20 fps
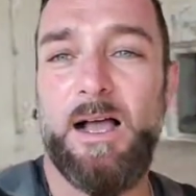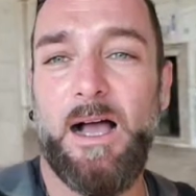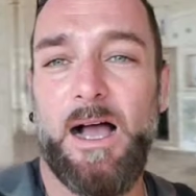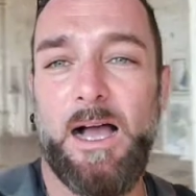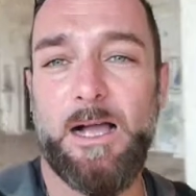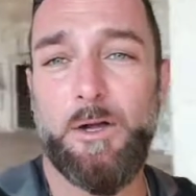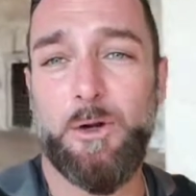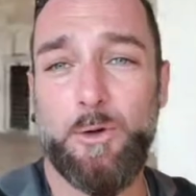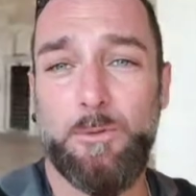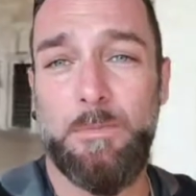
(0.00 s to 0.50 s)

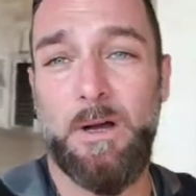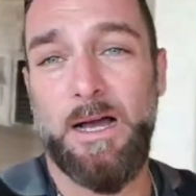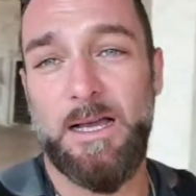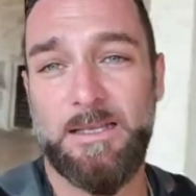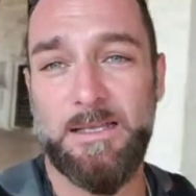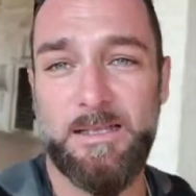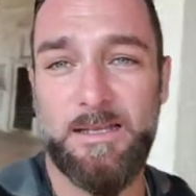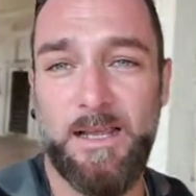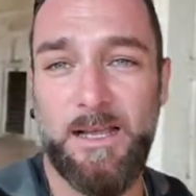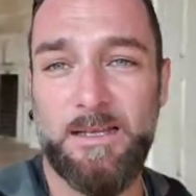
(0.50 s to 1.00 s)

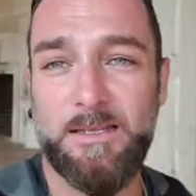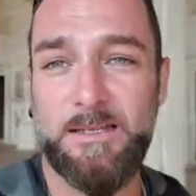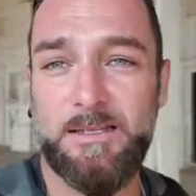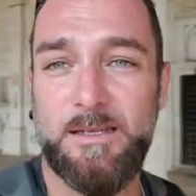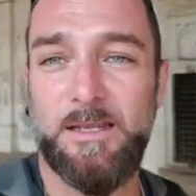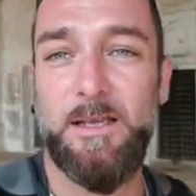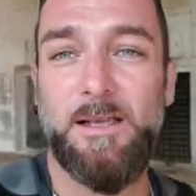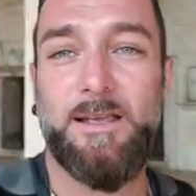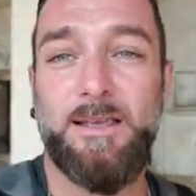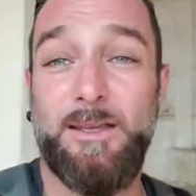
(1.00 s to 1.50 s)

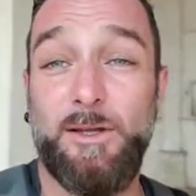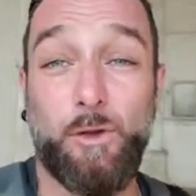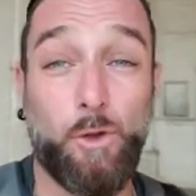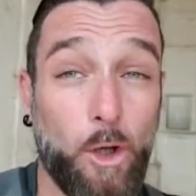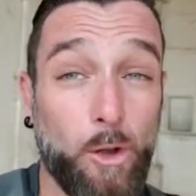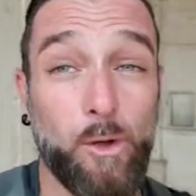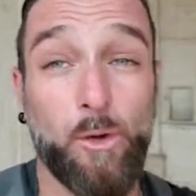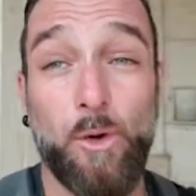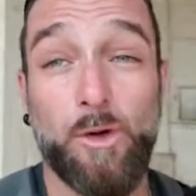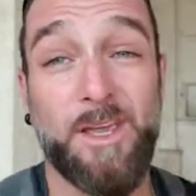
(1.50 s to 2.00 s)
acrobacias y
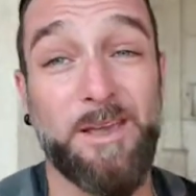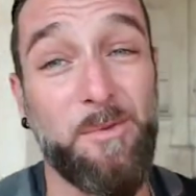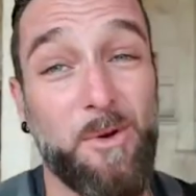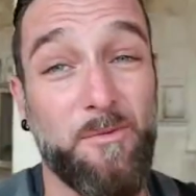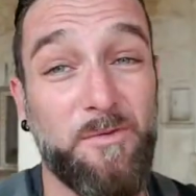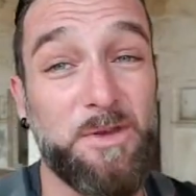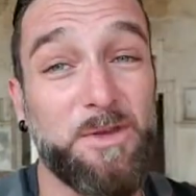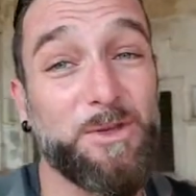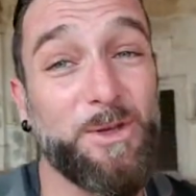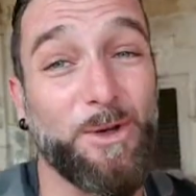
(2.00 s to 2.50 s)
todo lo que
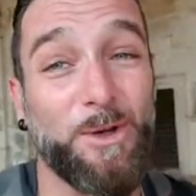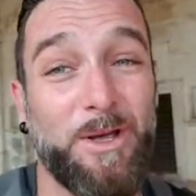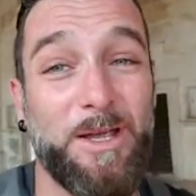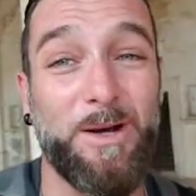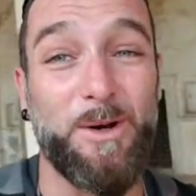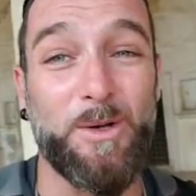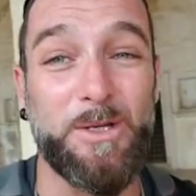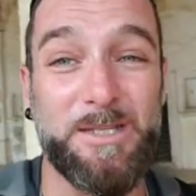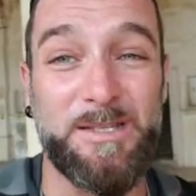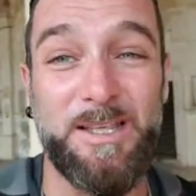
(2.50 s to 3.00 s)
hemos visto
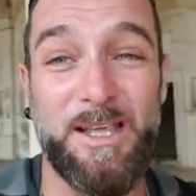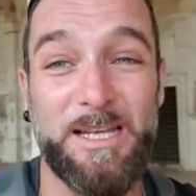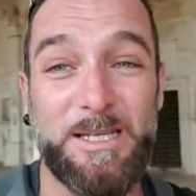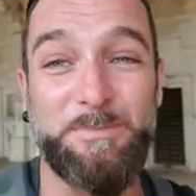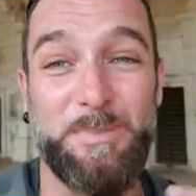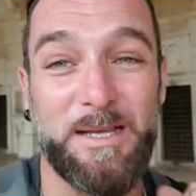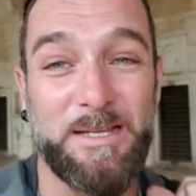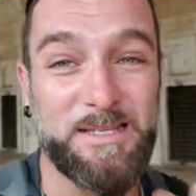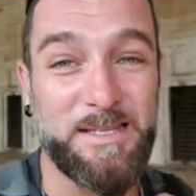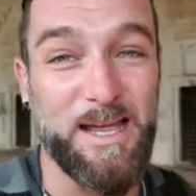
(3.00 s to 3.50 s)
en los días
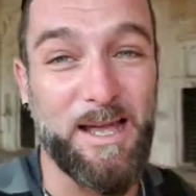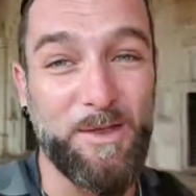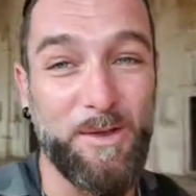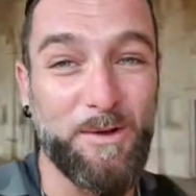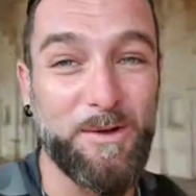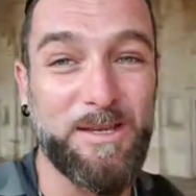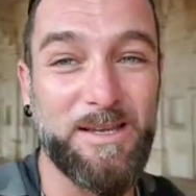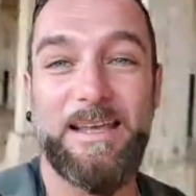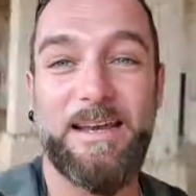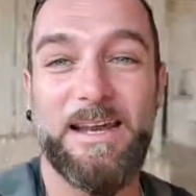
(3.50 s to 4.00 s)

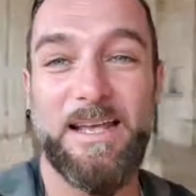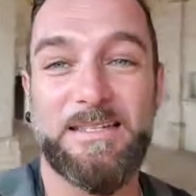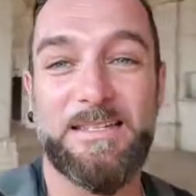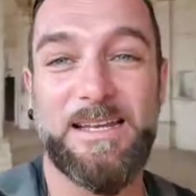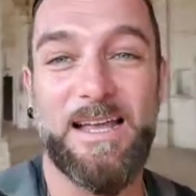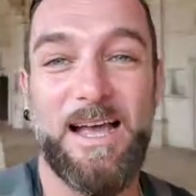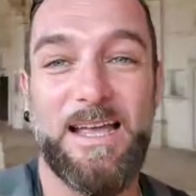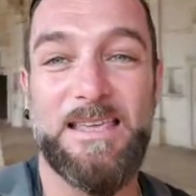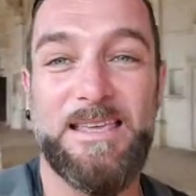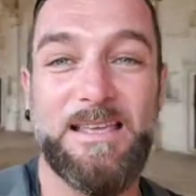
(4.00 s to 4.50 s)
pasados en las
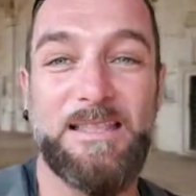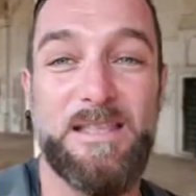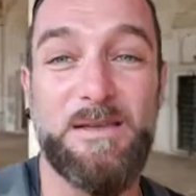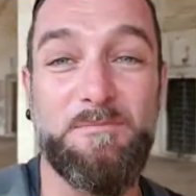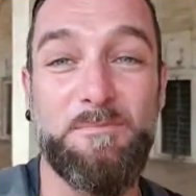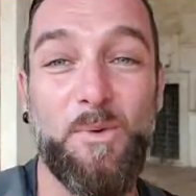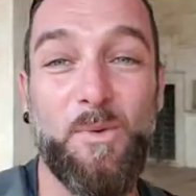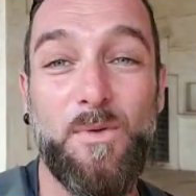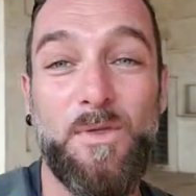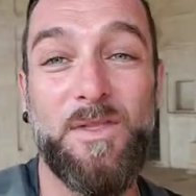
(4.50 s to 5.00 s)
calles de
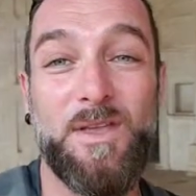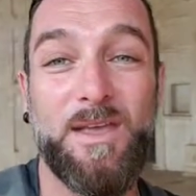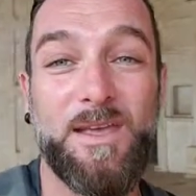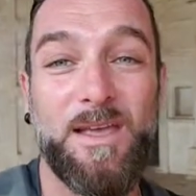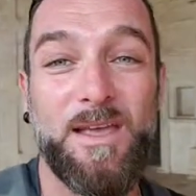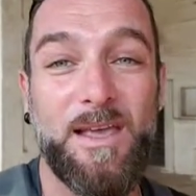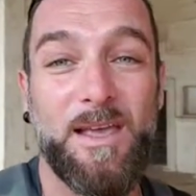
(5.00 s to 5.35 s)
Bundi